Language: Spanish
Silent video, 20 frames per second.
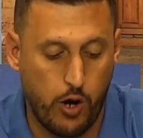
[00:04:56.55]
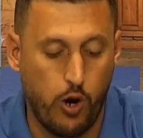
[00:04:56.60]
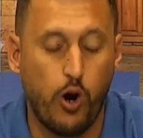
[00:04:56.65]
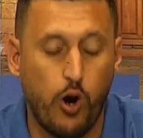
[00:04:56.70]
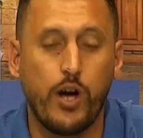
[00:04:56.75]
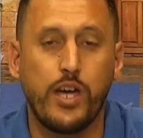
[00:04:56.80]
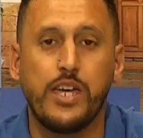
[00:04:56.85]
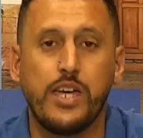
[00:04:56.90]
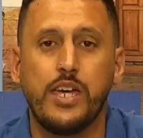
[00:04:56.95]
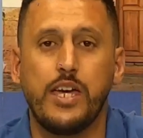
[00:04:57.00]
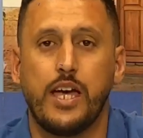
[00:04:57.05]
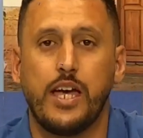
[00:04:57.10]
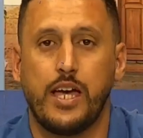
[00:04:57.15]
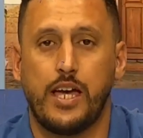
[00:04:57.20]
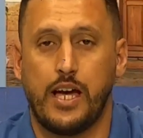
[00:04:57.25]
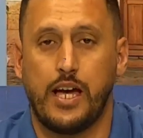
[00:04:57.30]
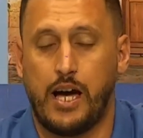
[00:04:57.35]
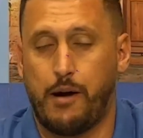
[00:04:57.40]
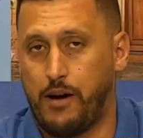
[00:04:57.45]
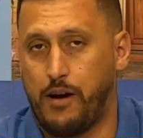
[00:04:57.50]
Hoy
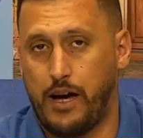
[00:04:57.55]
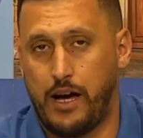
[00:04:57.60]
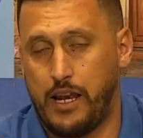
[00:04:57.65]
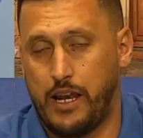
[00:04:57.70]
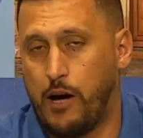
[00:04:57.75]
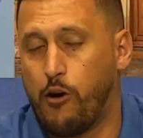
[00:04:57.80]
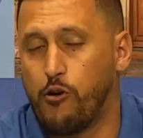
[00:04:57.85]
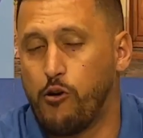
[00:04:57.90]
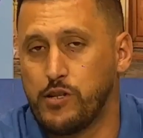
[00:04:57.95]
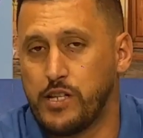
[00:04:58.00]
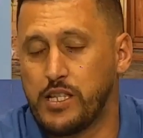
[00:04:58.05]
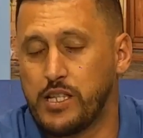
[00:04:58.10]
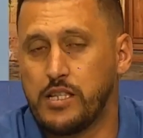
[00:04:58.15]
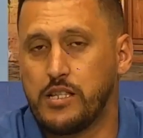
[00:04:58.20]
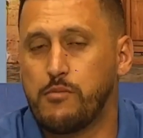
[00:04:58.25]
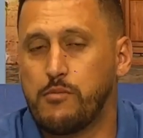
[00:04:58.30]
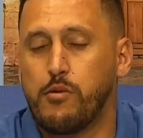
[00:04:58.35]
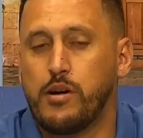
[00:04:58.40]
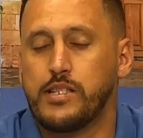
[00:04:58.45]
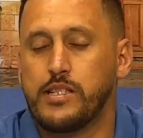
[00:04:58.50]
eh, a, a las 11
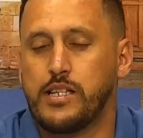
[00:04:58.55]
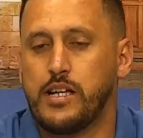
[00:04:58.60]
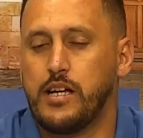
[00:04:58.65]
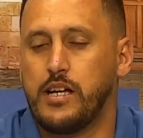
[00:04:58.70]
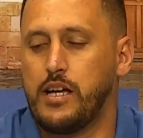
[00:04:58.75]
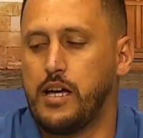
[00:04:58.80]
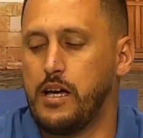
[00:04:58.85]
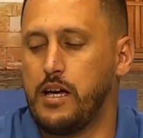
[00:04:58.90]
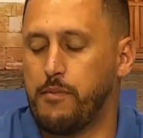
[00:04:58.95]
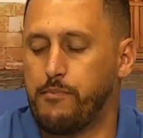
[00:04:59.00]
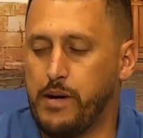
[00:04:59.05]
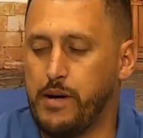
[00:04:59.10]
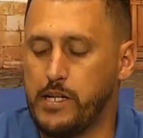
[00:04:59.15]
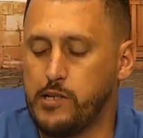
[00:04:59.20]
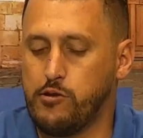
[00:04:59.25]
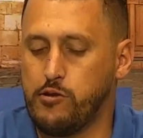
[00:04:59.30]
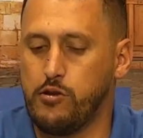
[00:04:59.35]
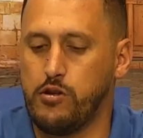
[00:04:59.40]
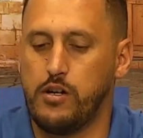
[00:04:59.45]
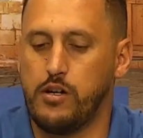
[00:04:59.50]
tendremos ese
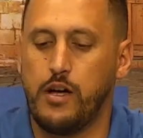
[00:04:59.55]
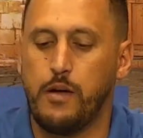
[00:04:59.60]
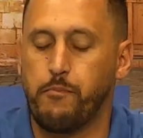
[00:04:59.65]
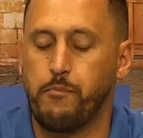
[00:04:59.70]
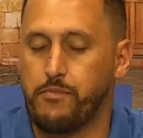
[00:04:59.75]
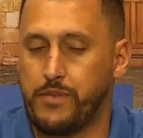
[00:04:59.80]
espacio